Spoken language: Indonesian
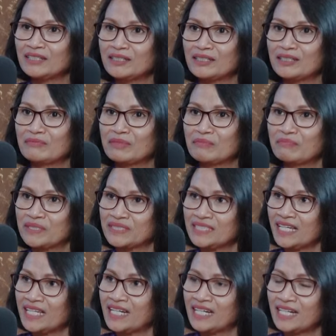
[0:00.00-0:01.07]
uh,
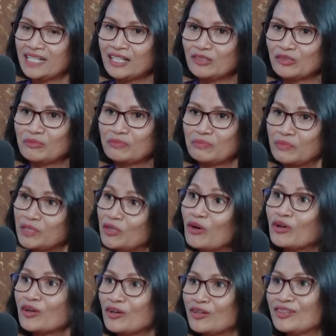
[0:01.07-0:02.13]
mempercayakan atau
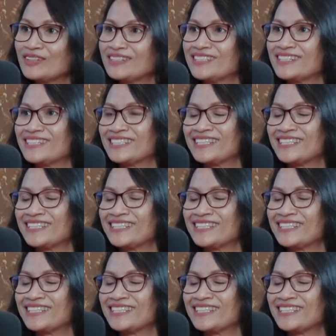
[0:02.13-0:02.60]
mendorong uh,